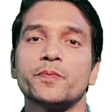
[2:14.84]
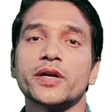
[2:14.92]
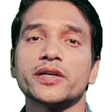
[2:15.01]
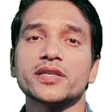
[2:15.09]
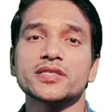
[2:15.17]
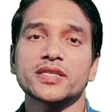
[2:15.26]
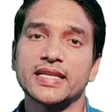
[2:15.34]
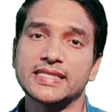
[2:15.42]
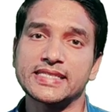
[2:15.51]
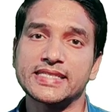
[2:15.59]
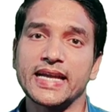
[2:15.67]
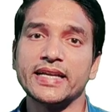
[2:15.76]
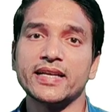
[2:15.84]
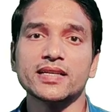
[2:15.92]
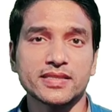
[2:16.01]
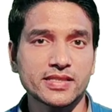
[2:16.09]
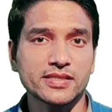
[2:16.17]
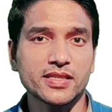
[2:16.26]
ब्रिटिश
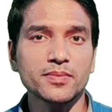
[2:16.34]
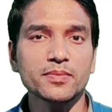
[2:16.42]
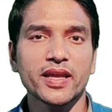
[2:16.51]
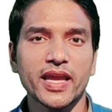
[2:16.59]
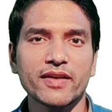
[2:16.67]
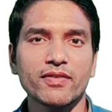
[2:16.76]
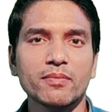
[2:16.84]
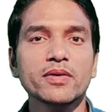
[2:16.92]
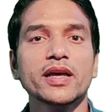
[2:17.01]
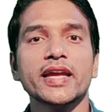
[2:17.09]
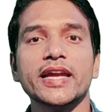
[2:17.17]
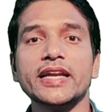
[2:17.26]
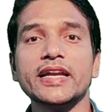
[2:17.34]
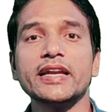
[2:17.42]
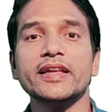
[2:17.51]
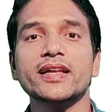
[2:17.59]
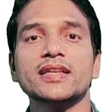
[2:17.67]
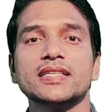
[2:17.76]
स्टैंडर्ड सिस्टम एवं
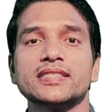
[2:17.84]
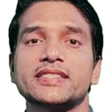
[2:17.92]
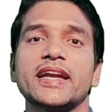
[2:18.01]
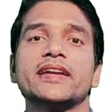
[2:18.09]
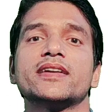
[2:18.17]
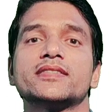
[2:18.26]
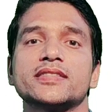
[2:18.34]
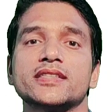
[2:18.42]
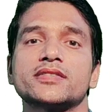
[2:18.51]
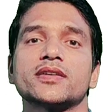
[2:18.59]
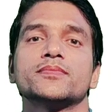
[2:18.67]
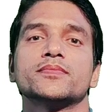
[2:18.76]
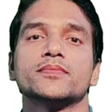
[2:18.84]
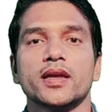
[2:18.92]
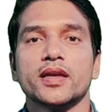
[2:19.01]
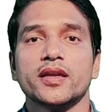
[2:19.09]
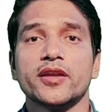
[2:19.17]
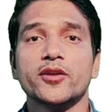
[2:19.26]
इंडियन स्टैंडर्ड सिस्टम
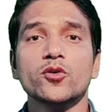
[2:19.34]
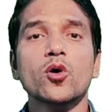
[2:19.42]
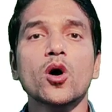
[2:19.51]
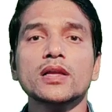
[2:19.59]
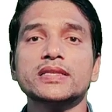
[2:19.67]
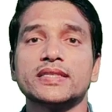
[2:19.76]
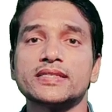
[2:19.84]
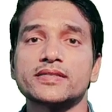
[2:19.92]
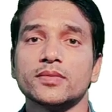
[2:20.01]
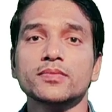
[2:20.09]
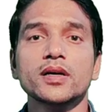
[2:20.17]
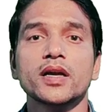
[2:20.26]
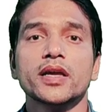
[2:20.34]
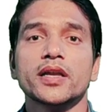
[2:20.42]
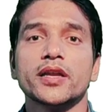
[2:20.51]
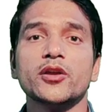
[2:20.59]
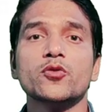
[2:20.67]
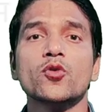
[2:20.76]
न्यू ऑल सिस्टम
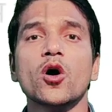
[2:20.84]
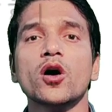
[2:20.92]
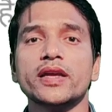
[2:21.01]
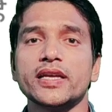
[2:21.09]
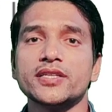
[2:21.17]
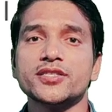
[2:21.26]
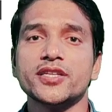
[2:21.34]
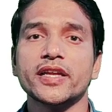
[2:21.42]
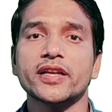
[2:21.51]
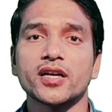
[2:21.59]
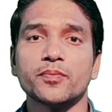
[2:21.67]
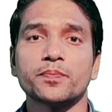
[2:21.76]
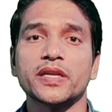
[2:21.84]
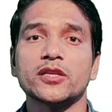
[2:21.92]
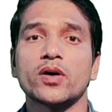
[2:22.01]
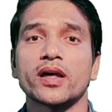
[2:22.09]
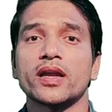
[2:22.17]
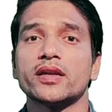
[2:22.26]
न्यूऑल इंजीनियरिंग कंपनी
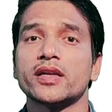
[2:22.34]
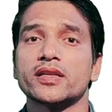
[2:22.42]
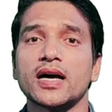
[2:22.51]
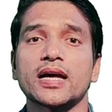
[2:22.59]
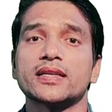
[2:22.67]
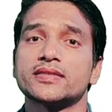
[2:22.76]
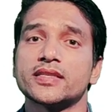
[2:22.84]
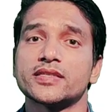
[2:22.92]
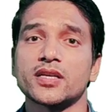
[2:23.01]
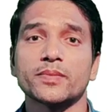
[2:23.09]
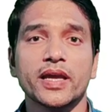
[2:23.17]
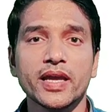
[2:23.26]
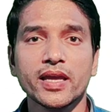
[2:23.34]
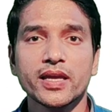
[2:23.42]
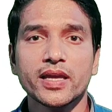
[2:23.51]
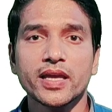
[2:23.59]
द्वारा निर्धारित सिस्टम है